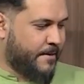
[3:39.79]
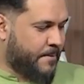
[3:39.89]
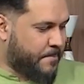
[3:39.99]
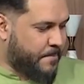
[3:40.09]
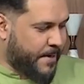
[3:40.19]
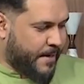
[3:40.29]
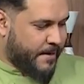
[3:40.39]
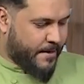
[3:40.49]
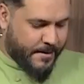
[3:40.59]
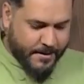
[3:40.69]
ما
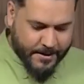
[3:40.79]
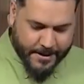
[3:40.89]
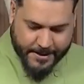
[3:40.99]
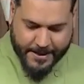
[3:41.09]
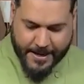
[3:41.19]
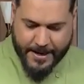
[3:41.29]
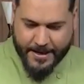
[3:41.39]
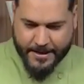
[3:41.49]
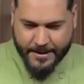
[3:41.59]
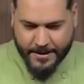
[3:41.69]
تخلي
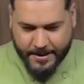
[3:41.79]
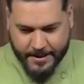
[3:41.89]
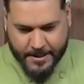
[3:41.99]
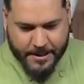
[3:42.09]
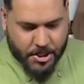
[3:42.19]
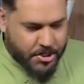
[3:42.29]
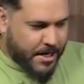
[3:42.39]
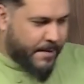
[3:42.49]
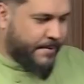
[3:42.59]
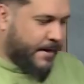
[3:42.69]

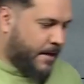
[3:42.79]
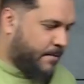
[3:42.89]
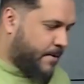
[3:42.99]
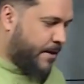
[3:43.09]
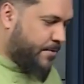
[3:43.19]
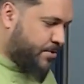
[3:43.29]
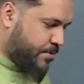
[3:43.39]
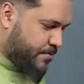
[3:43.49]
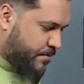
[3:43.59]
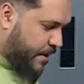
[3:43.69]
الشيء بي راح يبقى انه
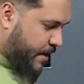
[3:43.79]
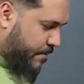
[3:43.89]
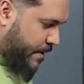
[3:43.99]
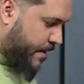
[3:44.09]
شنو؟ راح يبقى